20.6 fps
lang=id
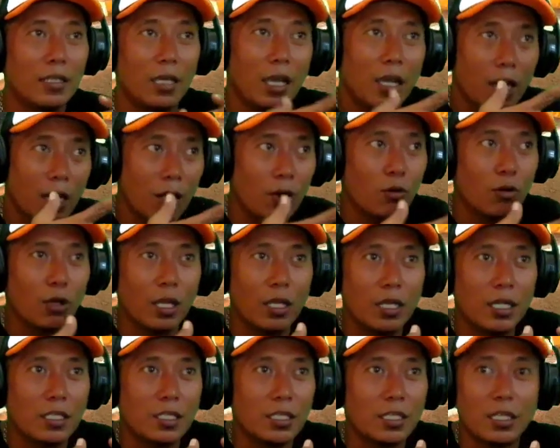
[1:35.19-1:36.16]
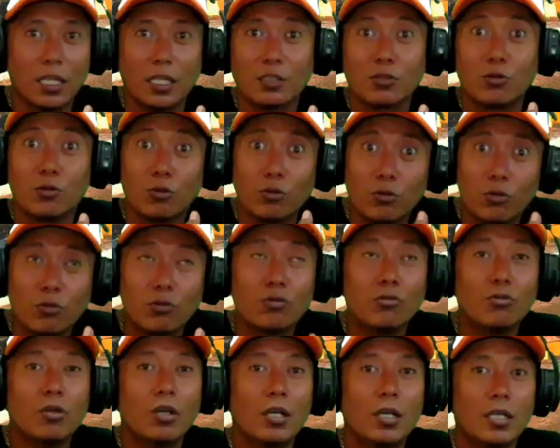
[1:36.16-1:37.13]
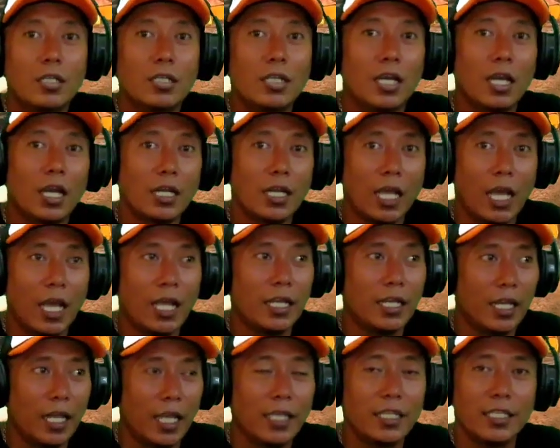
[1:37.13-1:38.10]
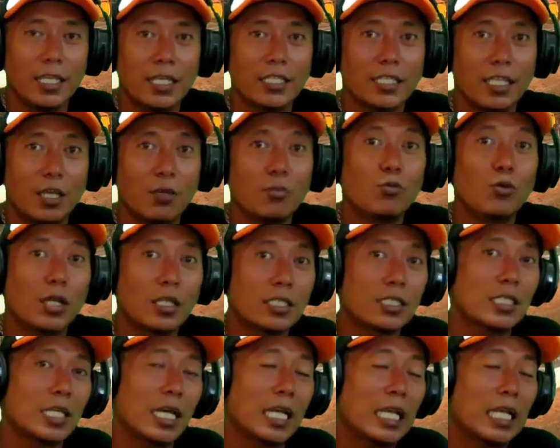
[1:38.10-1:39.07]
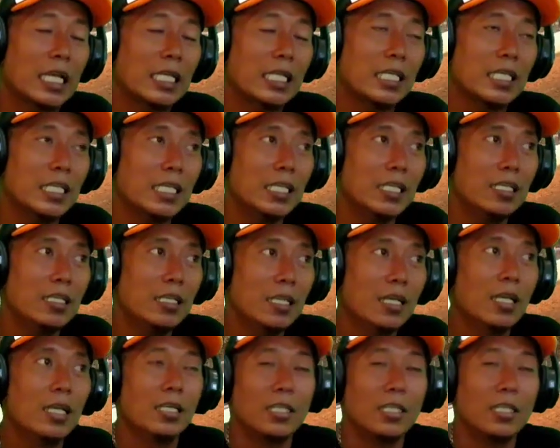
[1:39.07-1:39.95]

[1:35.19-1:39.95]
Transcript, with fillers: Ya, kalau kalian tidak setuju dengan highlight yang saya buat sekarang ini,